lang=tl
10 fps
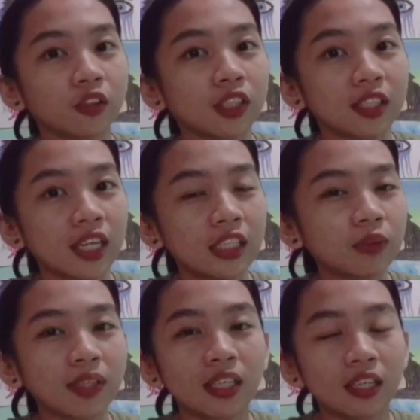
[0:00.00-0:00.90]
guys.
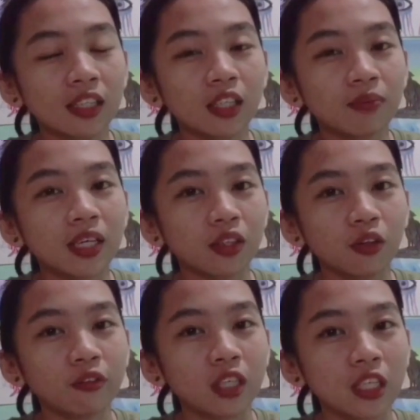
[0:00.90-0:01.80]
Magaganda yung mga
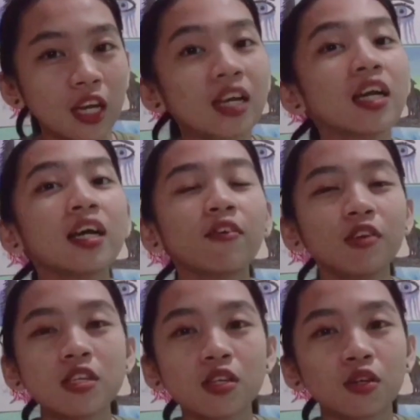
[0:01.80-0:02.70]
drawing niya.
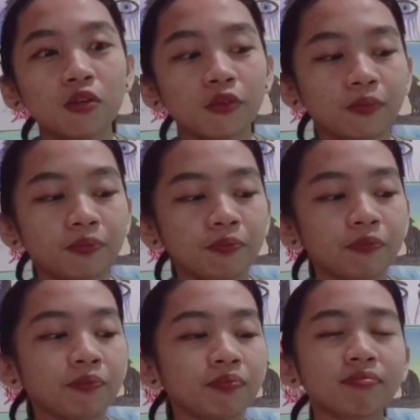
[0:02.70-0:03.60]
Visit niyo yung
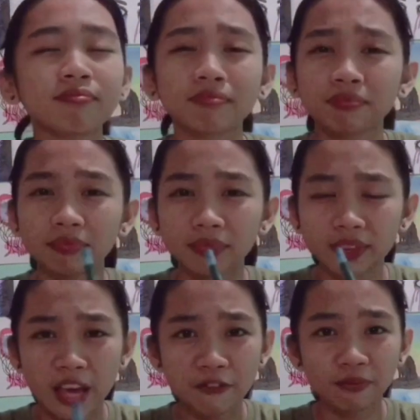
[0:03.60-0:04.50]

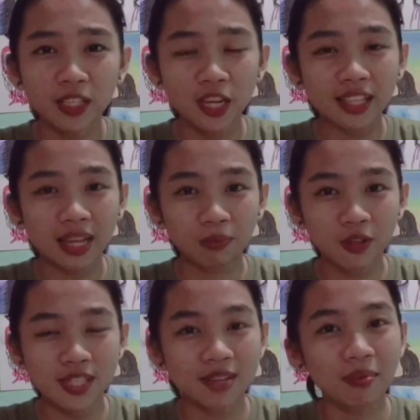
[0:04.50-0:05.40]
FB niya tapos
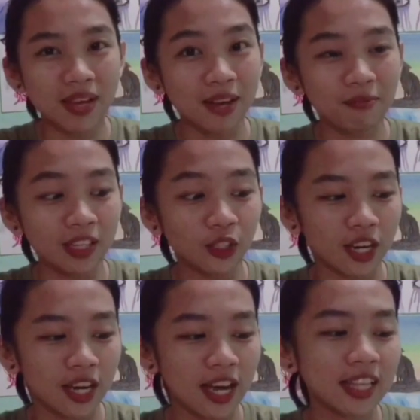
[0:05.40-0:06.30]
nagme-makeup rin siya.
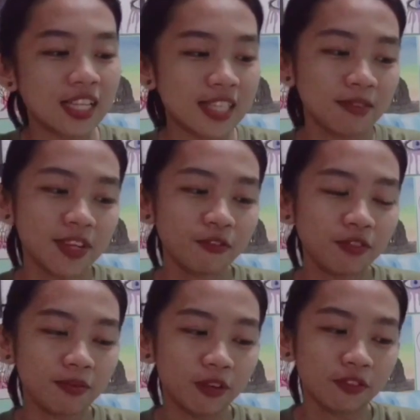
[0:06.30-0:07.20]
At ang sabi niyong
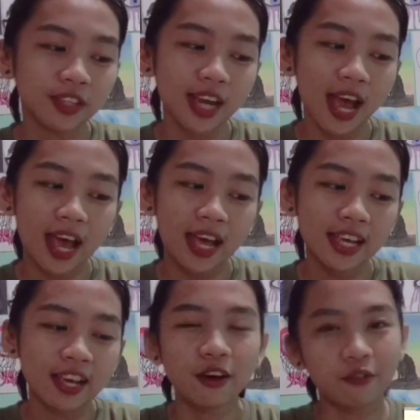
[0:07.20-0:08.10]
favorite food niya ay
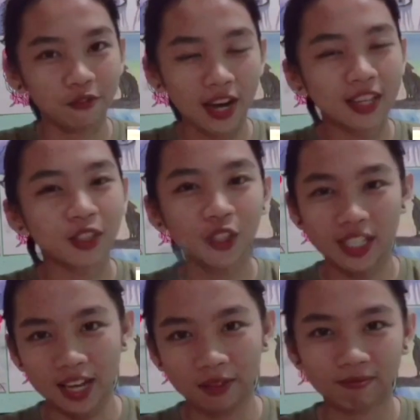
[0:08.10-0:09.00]
fried
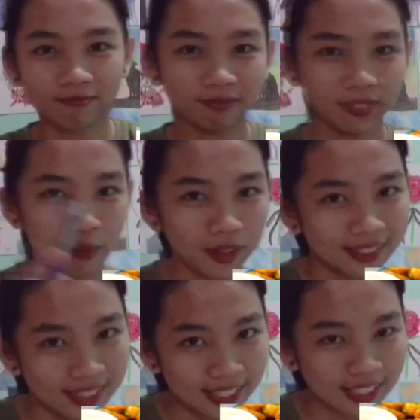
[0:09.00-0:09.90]
chicken. Number 3.